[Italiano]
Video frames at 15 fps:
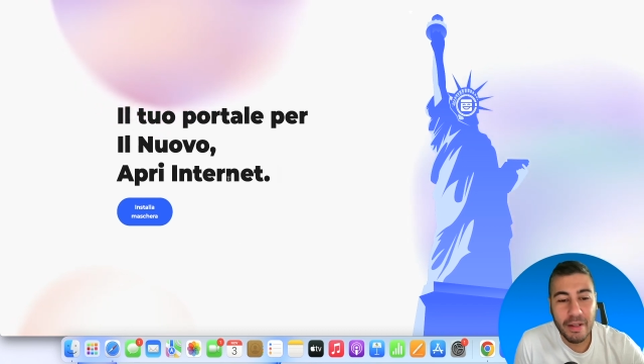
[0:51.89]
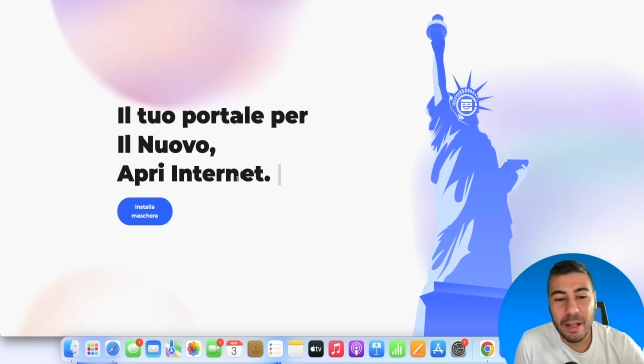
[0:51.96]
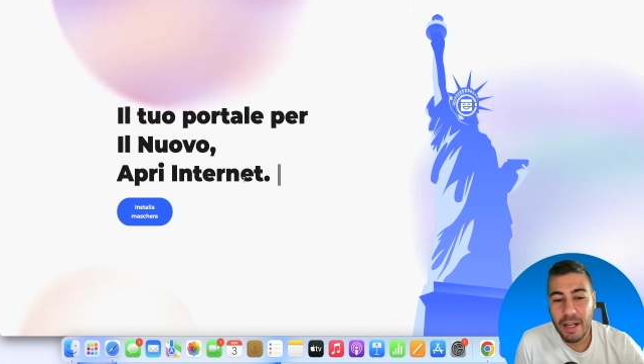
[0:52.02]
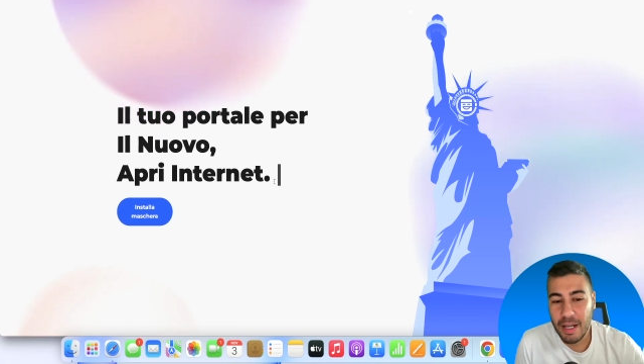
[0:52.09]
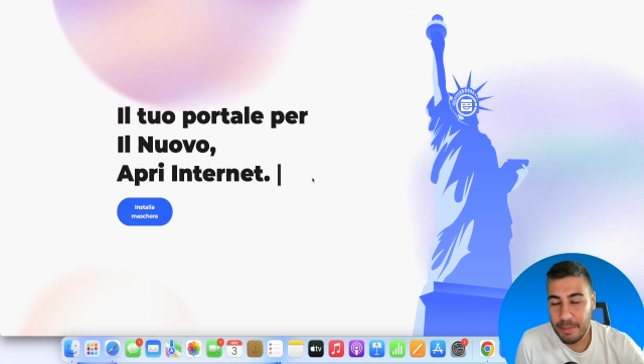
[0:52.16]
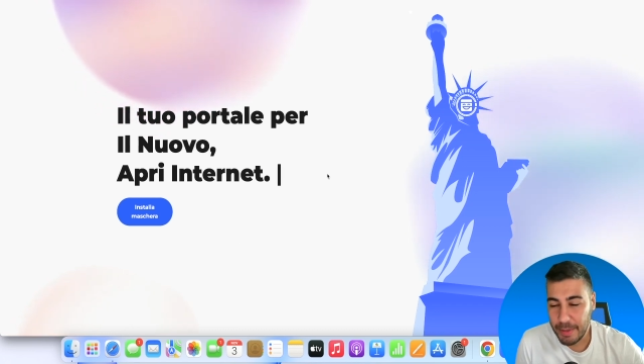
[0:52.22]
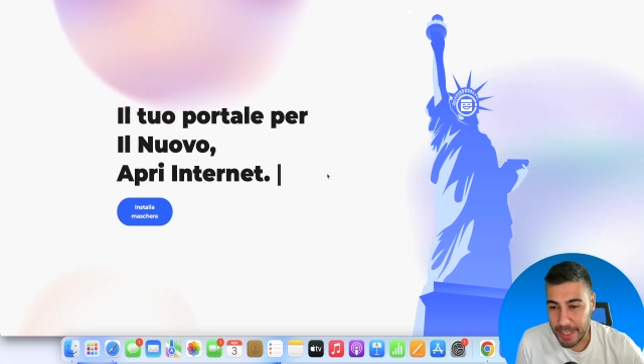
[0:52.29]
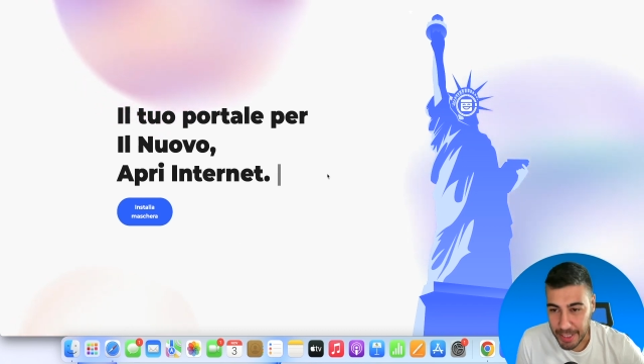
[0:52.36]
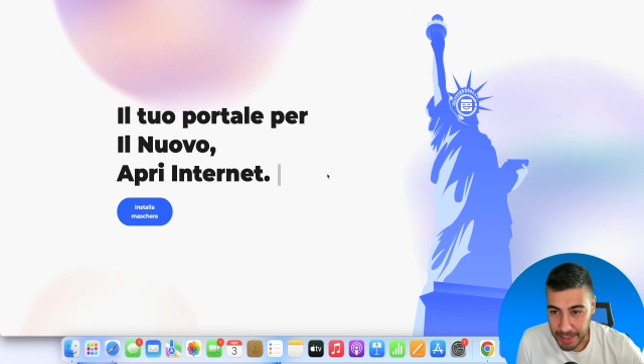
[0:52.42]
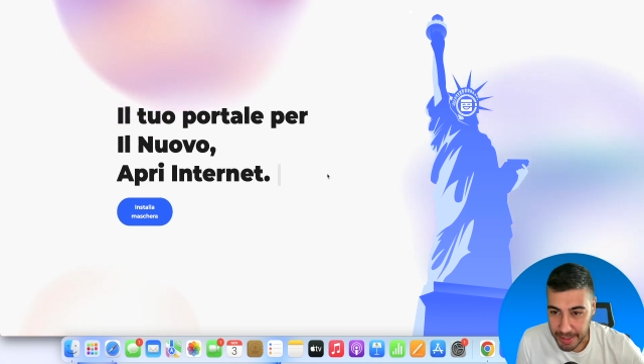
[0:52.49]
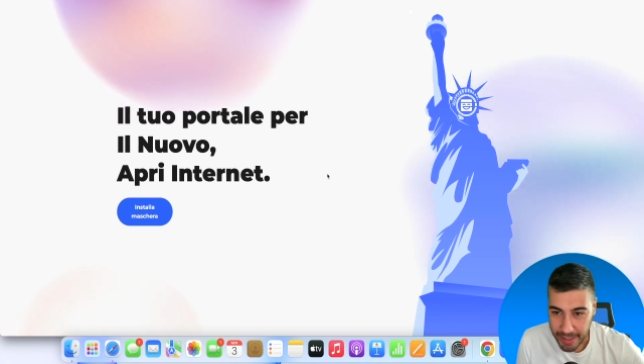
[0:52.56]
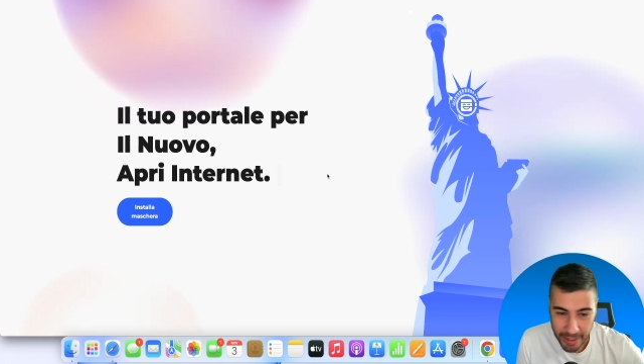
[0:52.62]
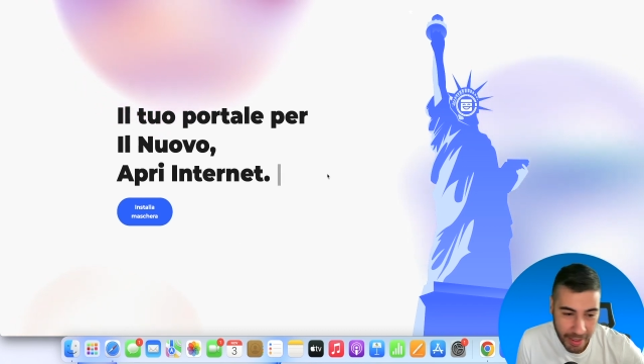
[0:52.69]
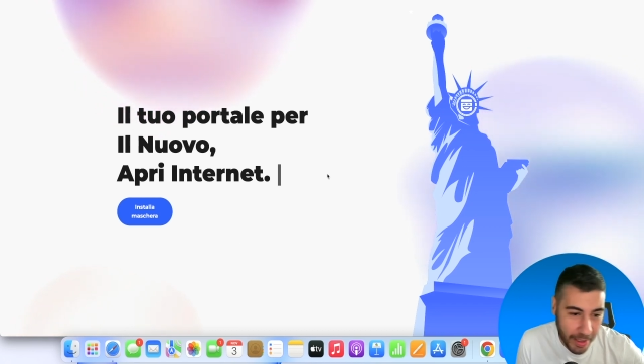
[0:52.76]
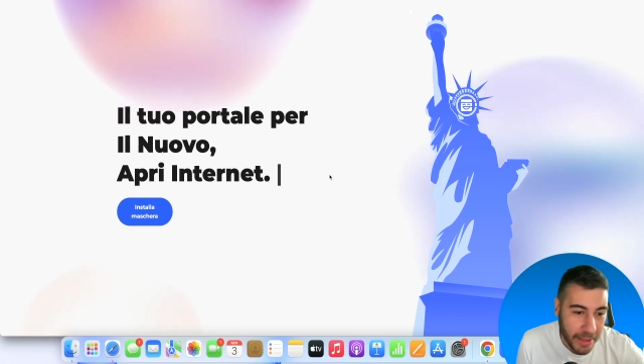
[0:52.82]
apri
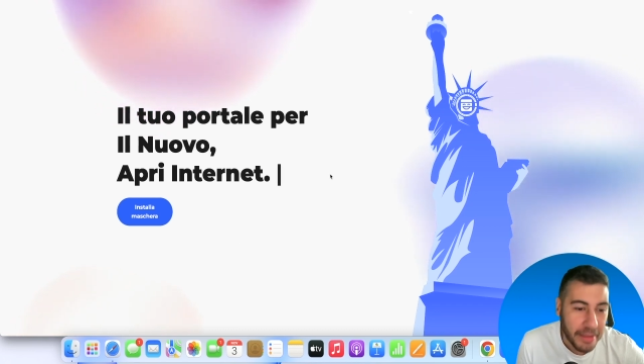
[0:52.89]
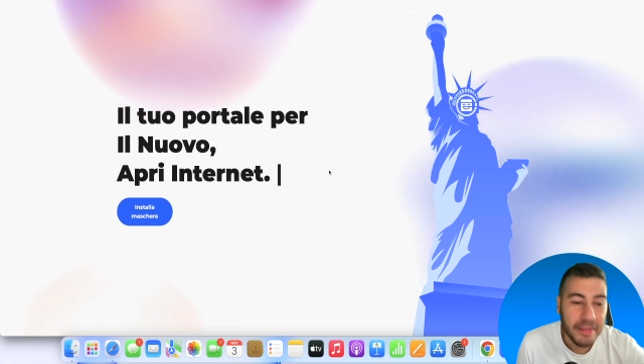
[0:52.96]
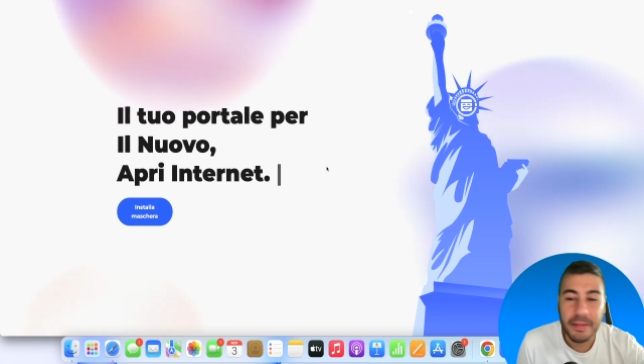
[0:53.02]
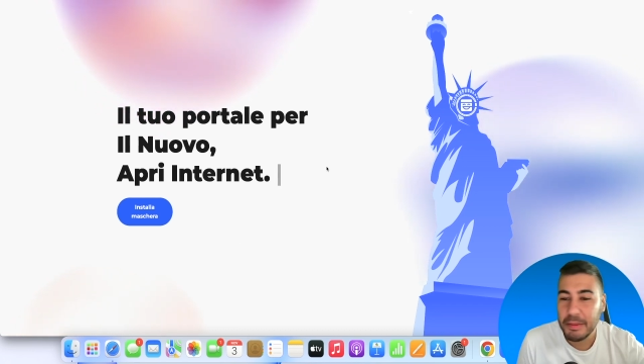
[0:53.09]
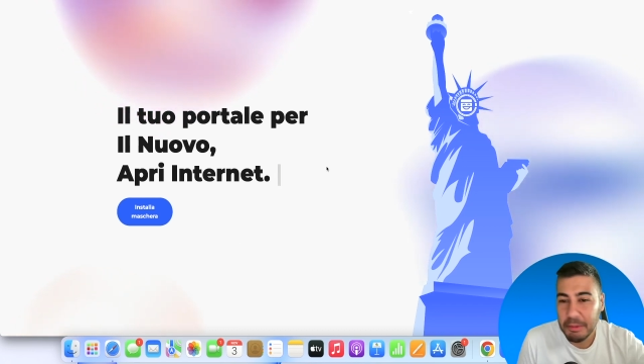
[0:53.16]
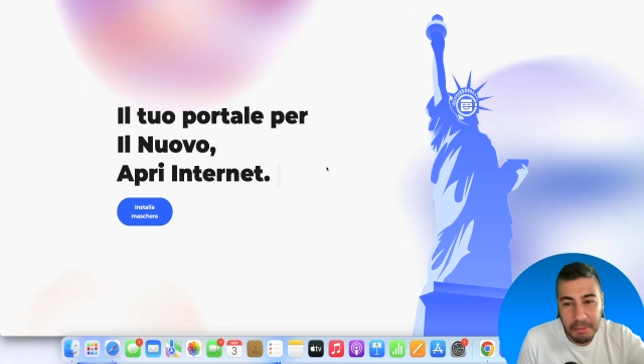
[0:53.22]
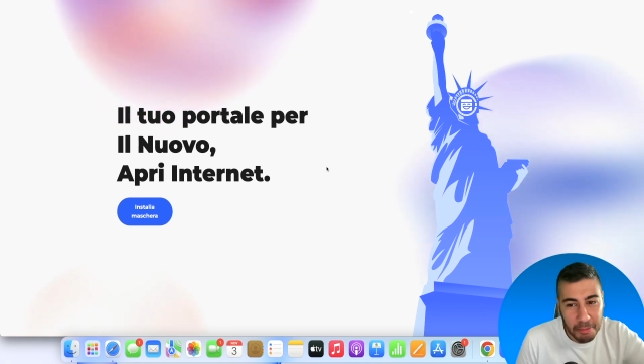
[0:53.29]
internet.